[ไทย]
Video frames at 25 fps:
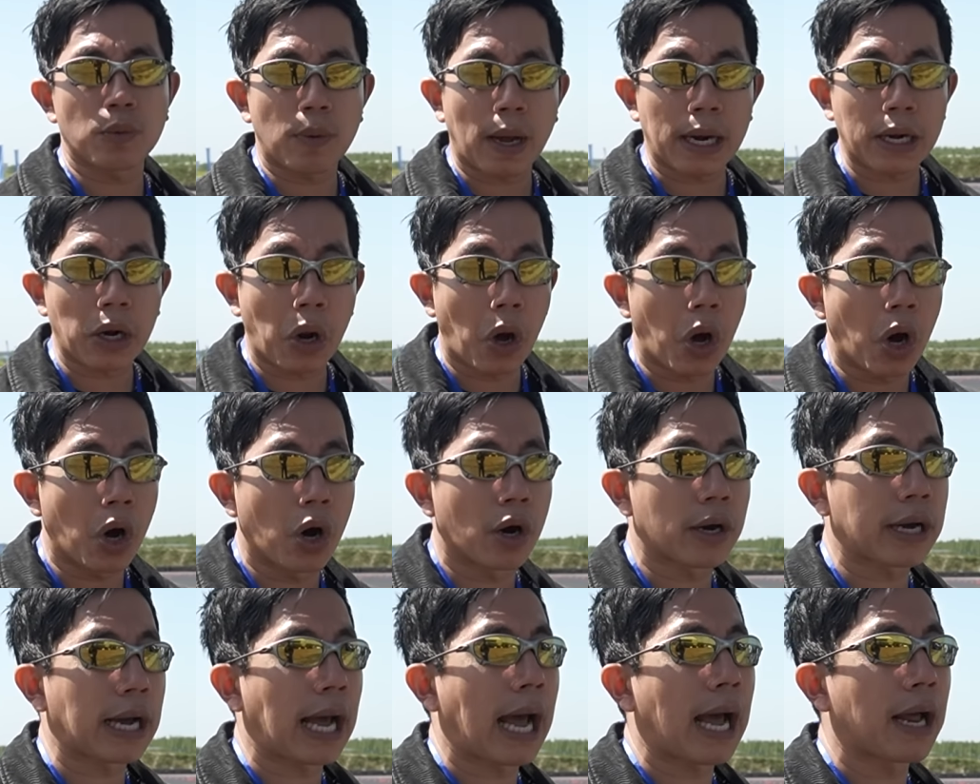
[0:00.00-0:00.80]
ตะวันอ
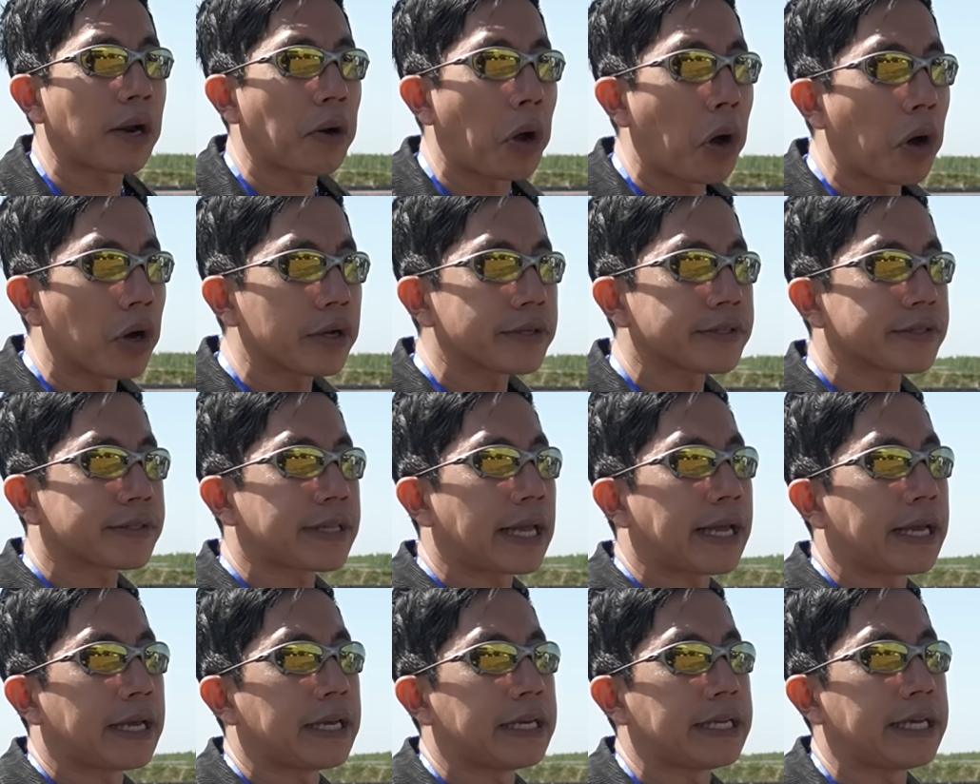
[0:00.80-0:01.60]
อกกลางออส
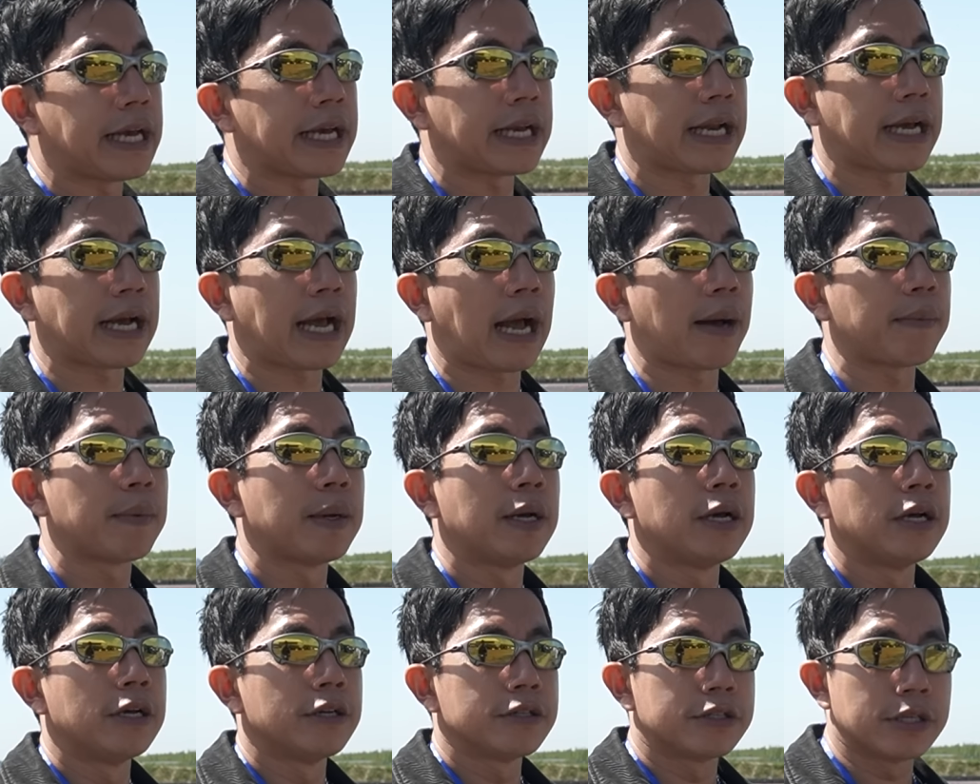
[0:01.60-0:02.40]
เตรเลียนะครับ
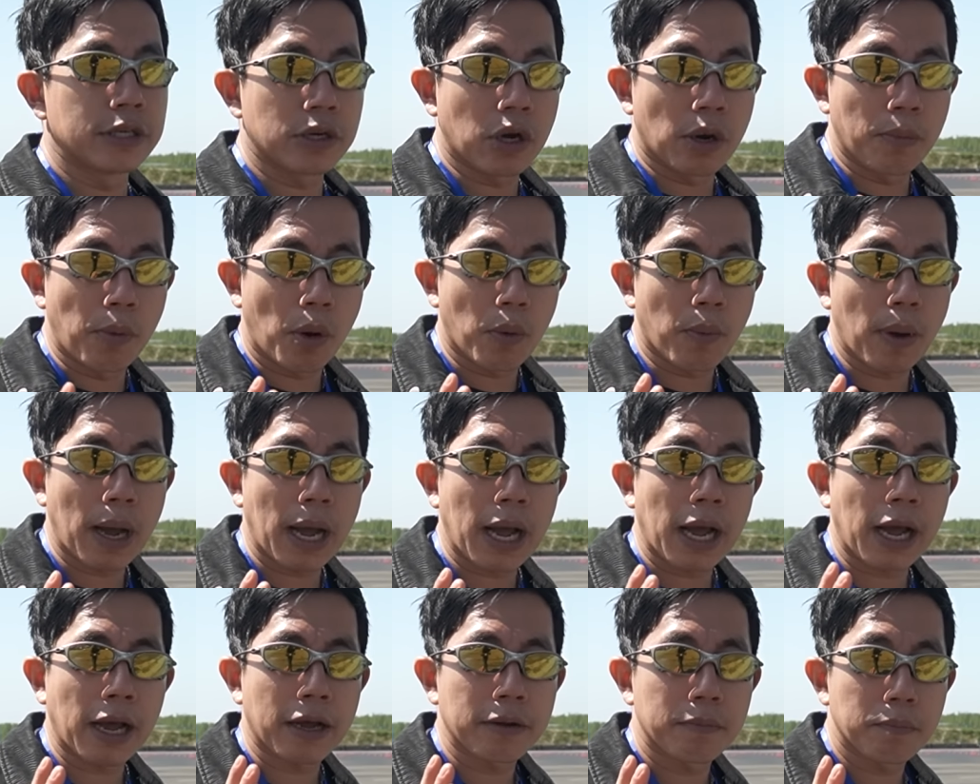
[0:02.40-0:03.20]
ซึ่งก็บอก
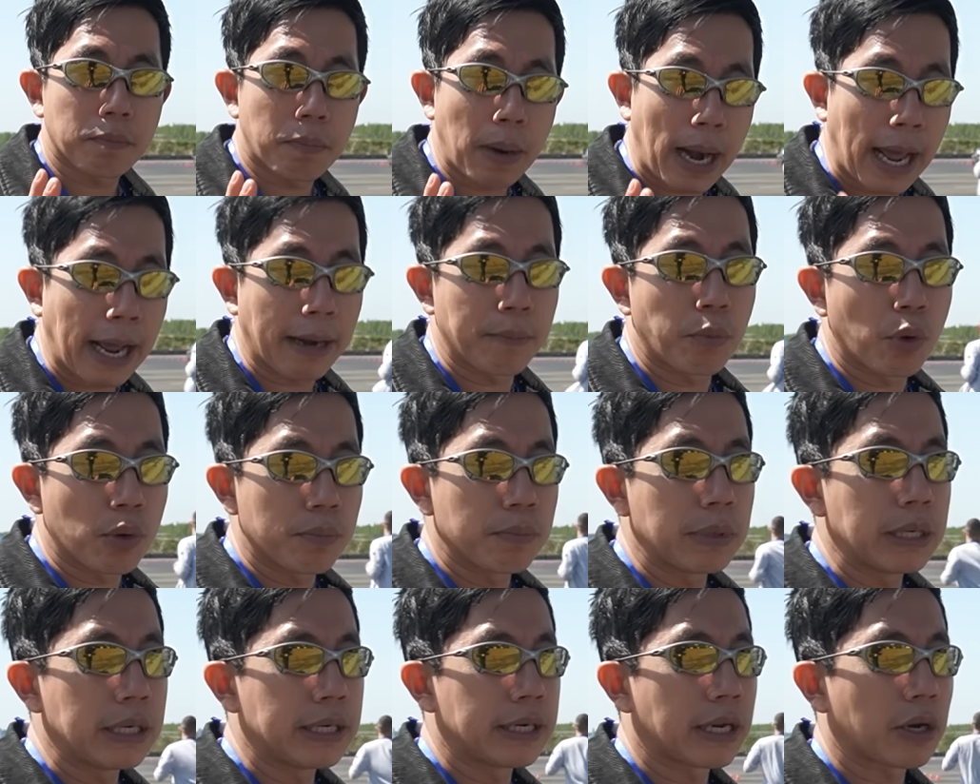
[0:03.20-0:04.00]
ว่าแบรนด์บ
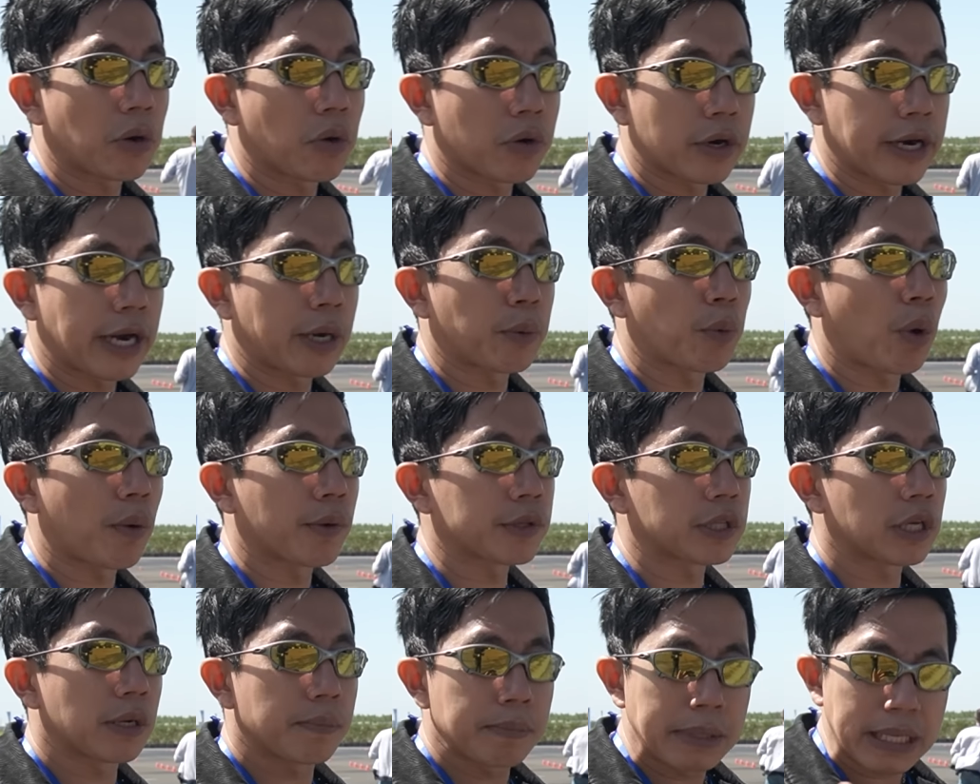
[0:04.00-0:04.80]
นมือเนี่ยของ Great
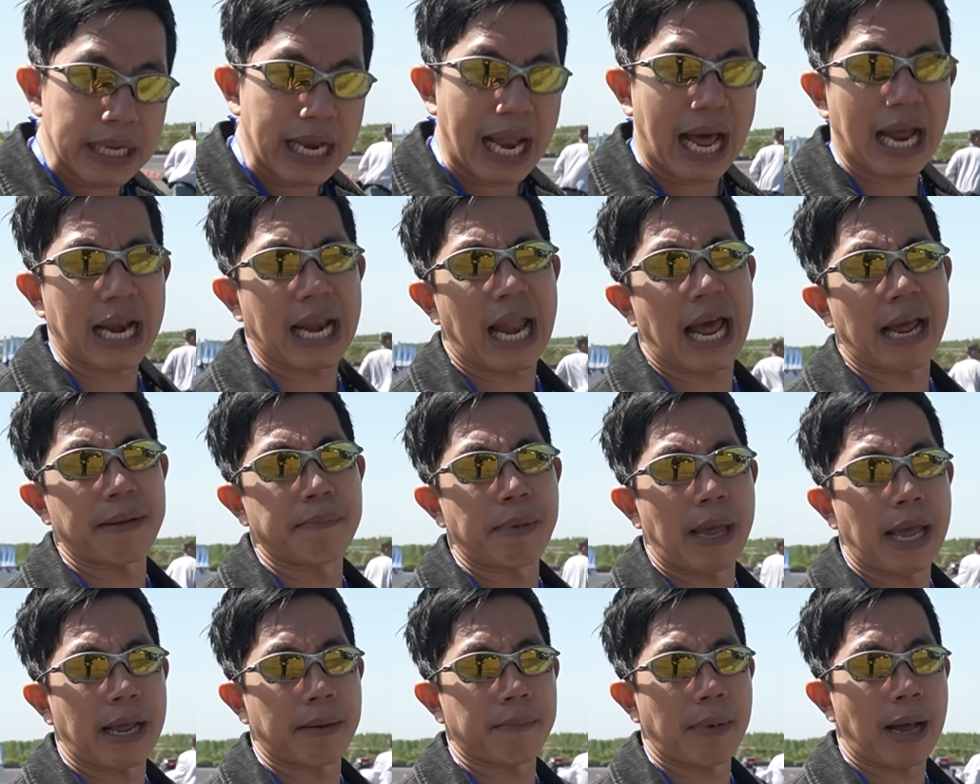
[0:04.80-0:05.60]
Wall Motor มีหลากหลาย
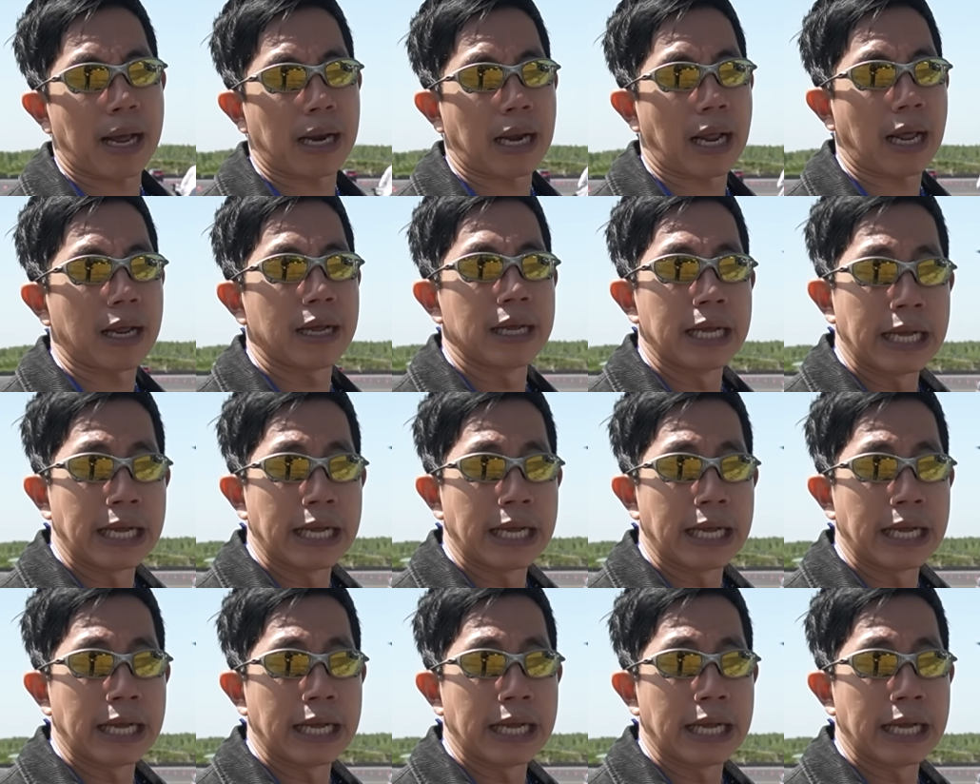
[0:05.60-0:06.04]
แบรนด์มากนะ